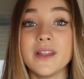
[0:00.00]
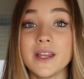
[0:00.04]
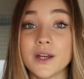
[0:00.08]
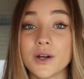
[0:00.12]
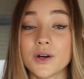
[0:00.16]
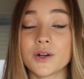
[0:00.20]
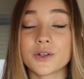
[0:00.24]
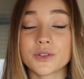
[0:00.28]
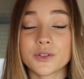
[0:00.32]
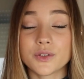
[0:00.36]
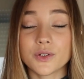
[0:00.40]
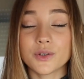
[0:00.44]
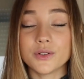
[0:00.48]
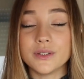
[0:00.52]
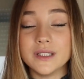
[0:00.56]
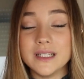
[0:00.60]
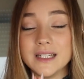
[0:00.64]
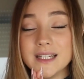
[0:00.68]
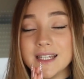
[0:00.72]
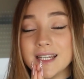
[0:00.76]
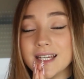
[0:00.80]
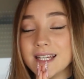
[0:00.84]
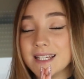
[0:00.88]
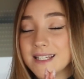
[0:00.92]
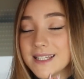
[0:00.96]
vi ricordo
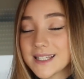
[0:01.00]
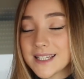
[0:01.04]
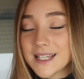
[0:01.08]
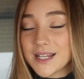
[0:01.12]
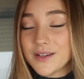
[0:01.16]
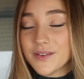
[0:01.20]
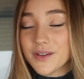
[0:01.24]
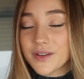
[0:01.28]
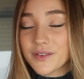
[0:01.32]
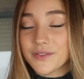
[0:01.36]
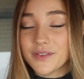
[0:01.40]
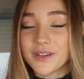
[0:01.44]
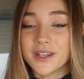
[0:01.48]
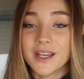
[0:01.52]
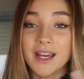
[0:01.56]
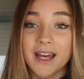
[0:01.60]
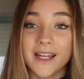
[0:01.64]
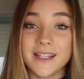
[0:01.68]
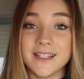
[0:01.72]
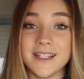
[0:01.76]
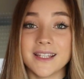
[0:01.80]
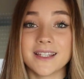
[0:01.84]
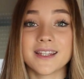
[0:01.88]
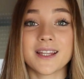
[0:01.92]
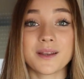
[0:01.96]
di iscrivervi
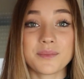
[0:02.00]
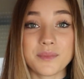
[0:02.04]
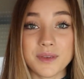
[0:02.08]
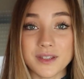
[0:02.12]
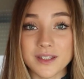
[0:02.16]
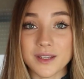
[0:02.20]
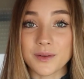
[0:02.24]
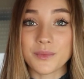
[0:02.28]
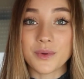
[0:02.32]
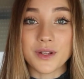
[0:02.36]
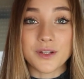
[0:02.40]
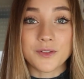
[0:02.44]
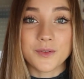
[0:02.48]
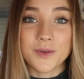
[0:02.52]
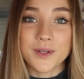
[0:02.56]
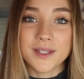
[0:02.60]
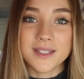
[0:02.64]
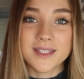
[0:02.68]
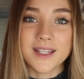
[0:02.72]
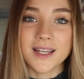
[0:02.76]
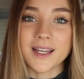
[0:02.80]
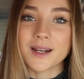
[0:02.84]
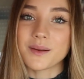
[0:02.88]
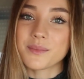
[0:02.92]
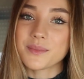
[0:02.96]
e di andarmi a seguire su
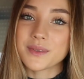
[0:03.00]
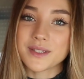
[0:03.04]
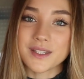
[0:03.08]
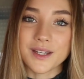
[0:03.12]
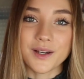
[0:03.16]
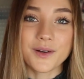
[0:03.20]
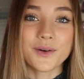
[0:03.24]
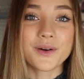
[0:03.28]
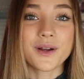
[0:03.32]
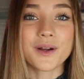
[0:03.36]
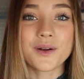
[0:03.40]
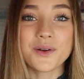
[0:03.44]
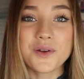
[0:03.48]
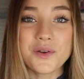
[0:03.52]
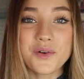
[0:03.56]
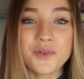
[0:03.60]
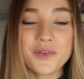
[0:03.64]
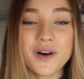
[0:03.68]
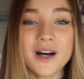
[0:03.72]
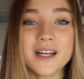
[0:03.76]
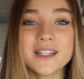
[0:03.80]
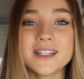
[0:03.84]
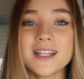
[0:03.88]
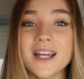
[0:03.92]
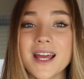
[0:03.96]
Instagram se ancora non lo
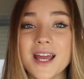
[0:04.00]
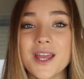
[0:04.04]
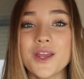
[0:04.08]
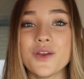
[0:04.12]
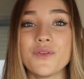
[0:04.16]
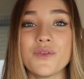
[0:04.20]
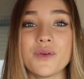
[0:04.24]
fate,